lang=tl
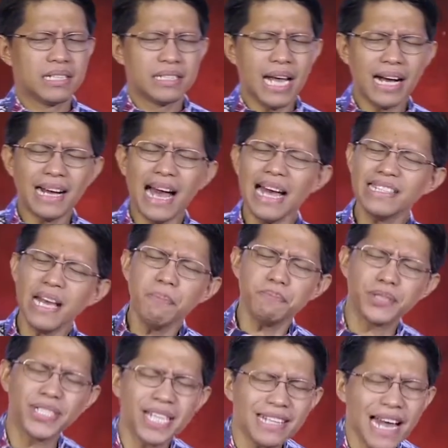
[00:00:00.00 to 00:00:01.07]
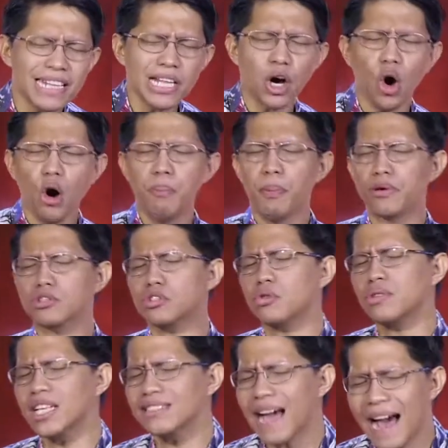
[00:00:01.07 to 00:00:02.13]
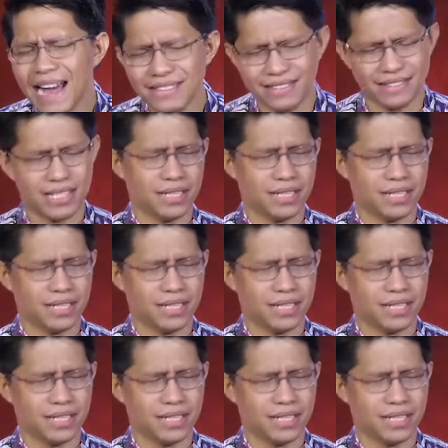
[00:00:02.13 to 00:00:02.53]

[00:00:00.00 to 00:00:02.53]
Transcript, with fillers: Naghanap sila ng oportunidad.